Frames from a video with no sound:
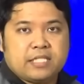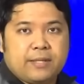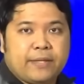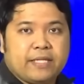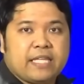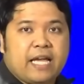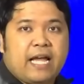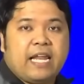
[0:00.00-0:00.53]

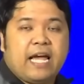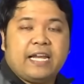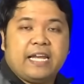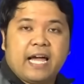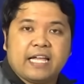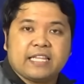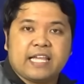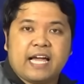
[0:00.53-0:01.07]
Samantala,
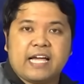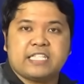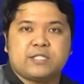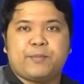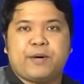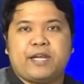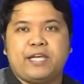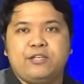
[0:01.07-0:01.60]

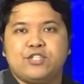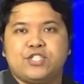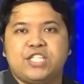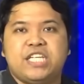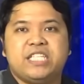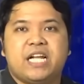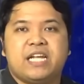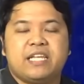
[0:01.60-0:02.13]
nakataas pa rin yung
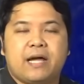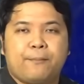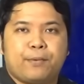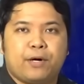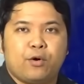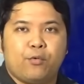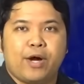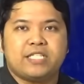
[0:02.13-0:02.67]
signal
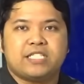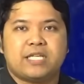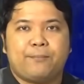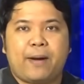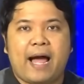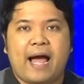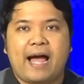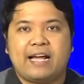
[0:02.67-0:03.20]
number 1 sa
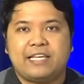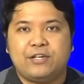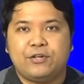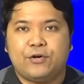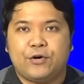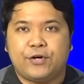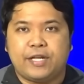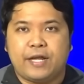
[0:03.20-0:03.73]
bahagi
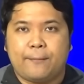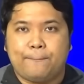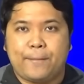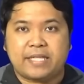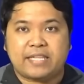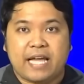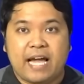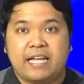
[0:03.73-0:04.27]
ho ng
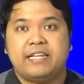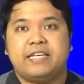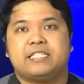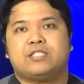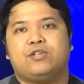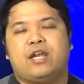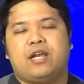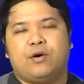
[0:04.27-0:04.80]

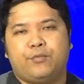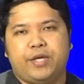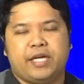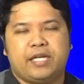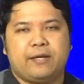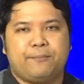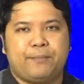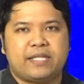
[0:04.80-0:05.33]
Batanes, yung
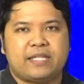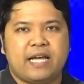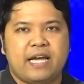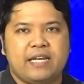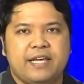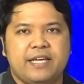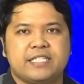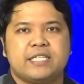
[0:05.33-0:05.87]
lalawigan ng
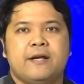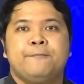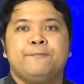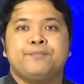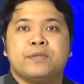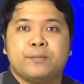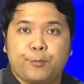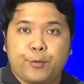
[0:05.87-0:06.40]
Batanes.
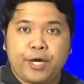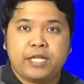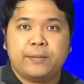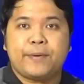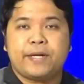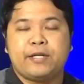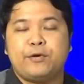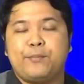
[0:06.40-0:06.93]
Pwede
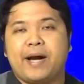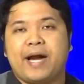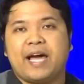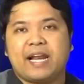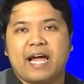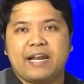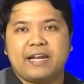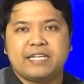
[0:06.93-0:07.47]
pa rin ho
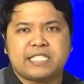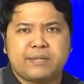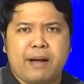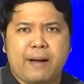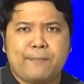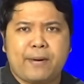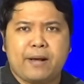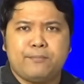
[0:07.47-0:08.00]
makaranas sa
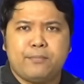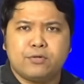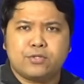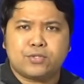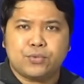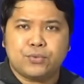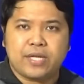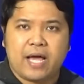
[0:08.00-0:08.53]
mga
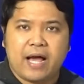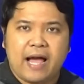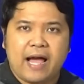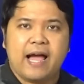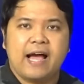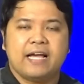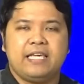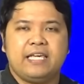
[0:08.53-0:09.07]
pagbugso ng
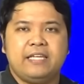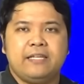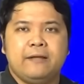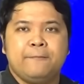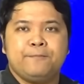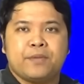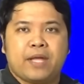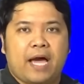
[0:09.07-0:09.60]
hangin
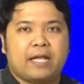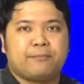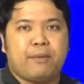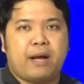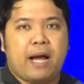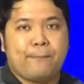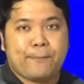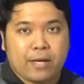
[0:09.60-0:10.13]
at
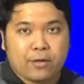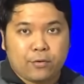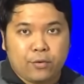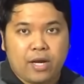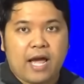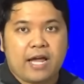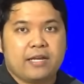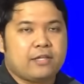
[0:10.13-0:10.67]
mga
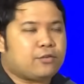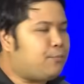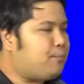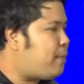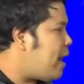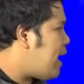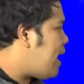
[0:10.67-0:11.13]
pag-ulan itong